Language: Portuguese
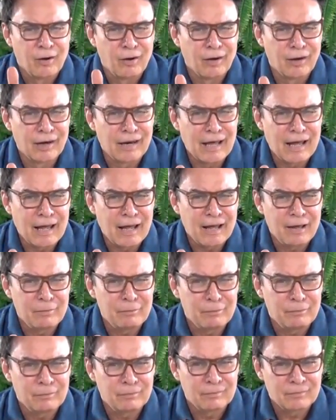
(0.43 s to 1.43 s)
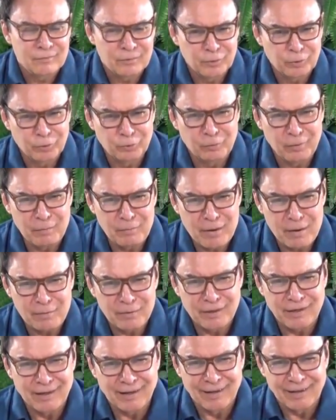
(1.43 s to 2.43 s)
Olá, tudo bem, minha
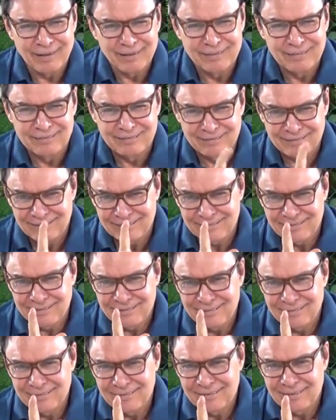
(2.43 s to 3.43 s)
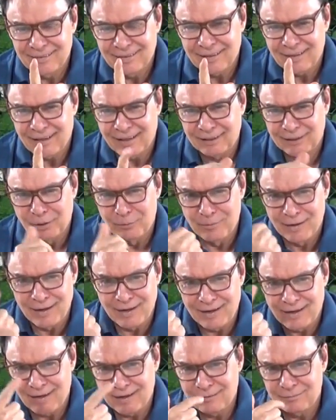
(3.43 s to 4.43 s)
amiga? Quer dar
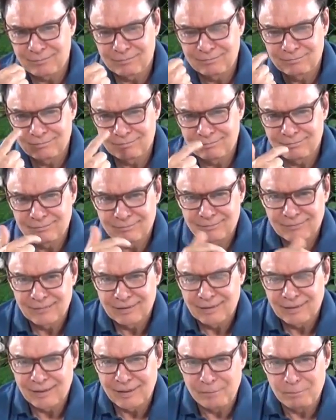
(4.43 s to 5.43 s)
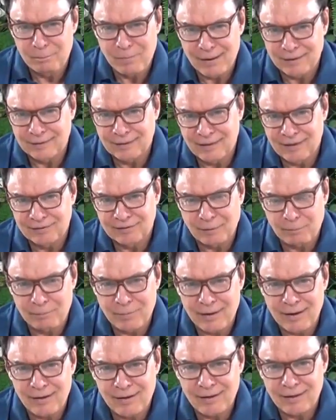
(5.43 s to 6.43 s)
uma limpada nessa
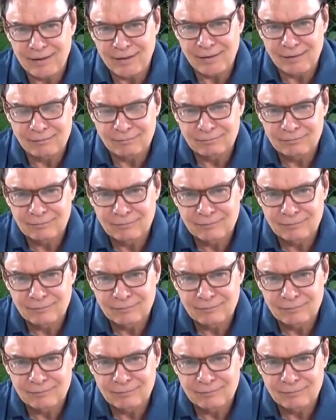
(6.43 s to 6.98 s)
pele aí?